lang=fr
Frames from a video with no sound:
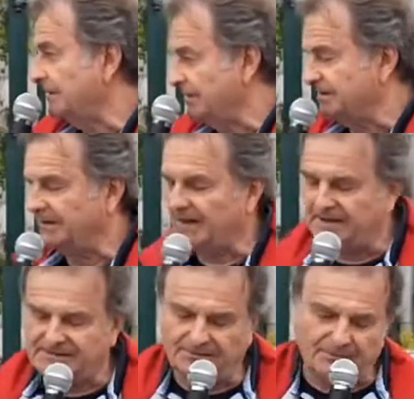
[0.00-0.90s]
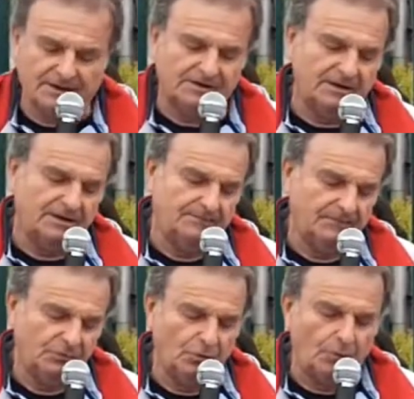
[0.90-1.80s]
dans cette, à cette mare des,
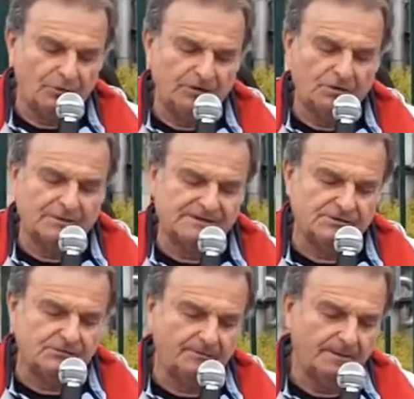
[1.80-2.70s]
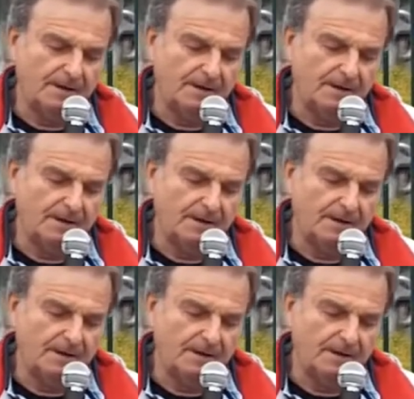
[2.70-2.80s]
du remploi des nations.